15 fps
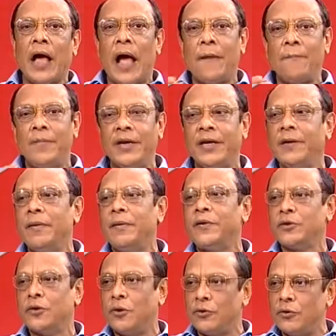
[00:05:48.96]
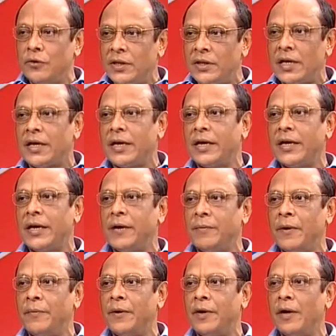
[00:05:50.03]
আপনি কিভাবে সহযোগিতাটাকে
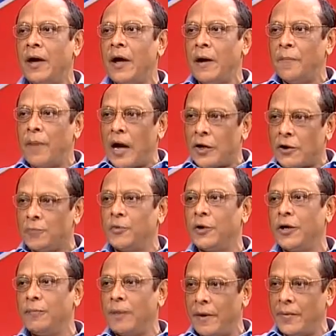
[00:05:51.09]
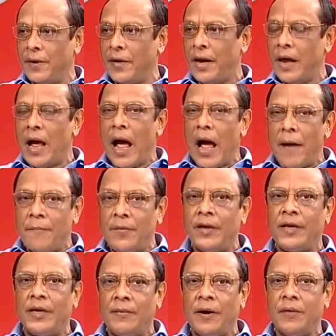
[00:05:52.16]
এভাবে পারস্পরিকভাবে আপনি
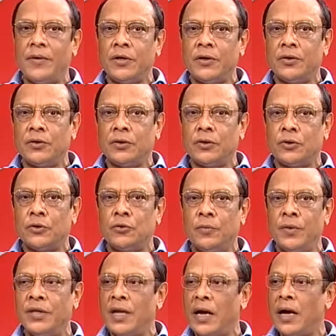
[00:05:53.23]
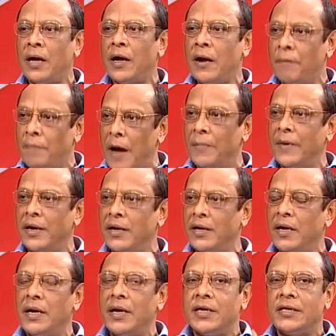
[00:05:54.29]
কিভাবে সুবিধা পাবেন
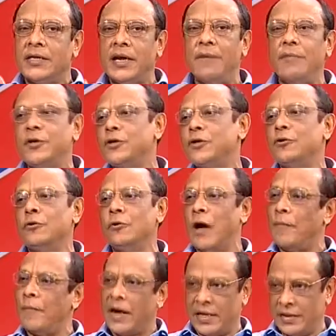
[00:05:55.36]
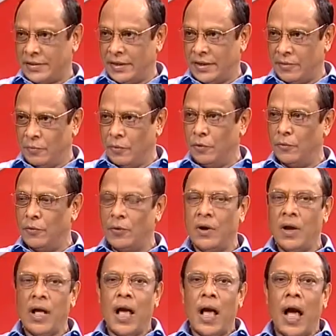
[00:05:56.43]
সেই বিষয়গুলো আমরা আজকে বলবো
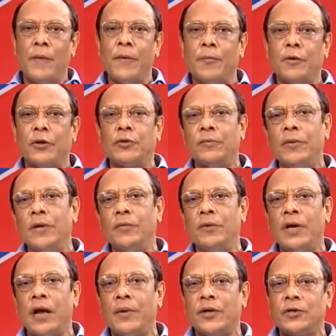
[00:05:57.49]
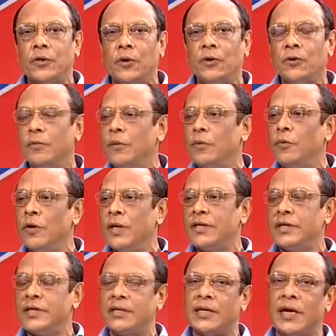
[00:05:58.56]
আমি প্রথমেই বলি আমার সহকর্মী
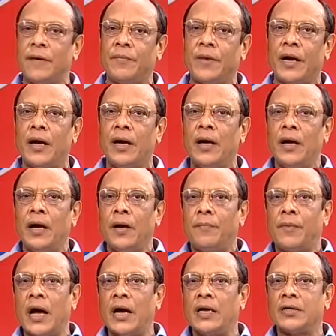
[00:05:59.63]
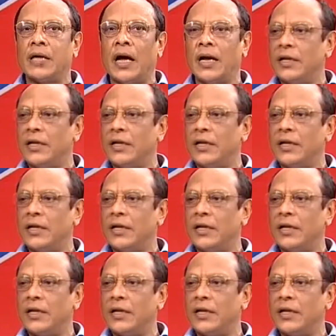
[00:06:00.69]
বলেছেন যে আমরা প্রায় সাড়ে